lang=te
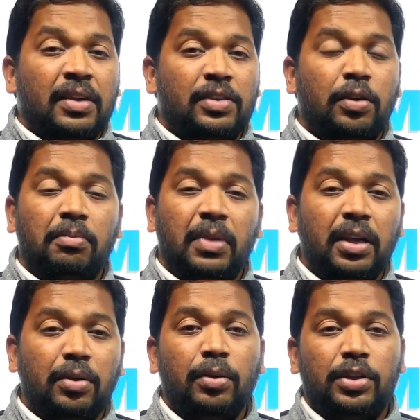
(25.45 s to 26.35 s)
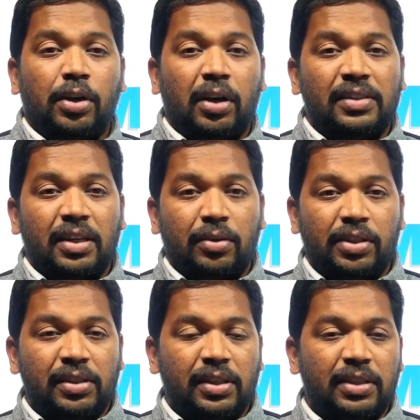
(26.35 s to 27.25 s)
సో మీరు షార్ట్ ఆన్సర్
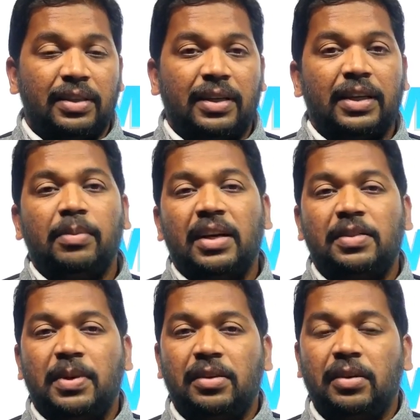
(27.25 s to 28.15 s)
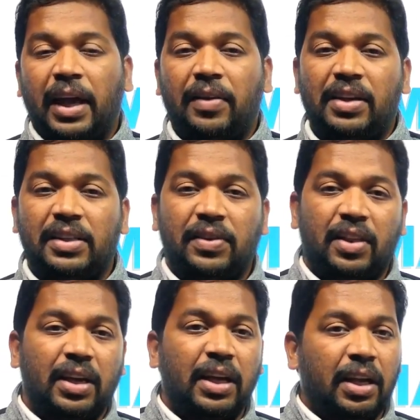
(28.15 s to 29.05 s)
క్వశ్చన్స్ నుంచి థర్టీ మార్క్స్ మీరు ఎక్వైర్ చేసే
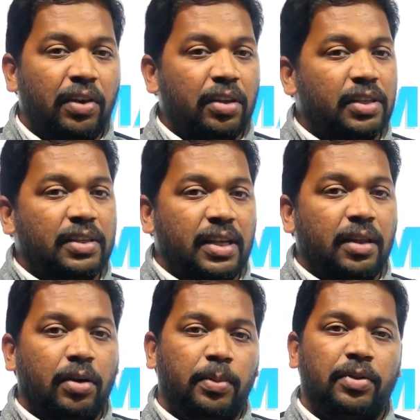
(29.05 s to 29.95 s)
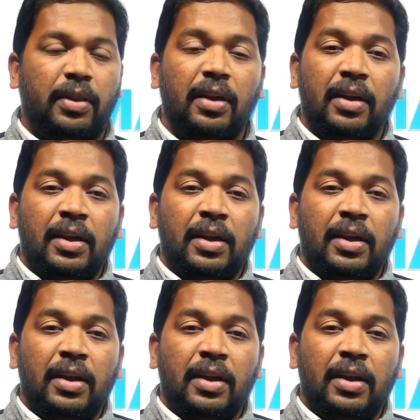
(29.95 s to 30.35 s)
విధంగా ఈ వీడియో సిరీస్ అయితే ఉండబోతుంది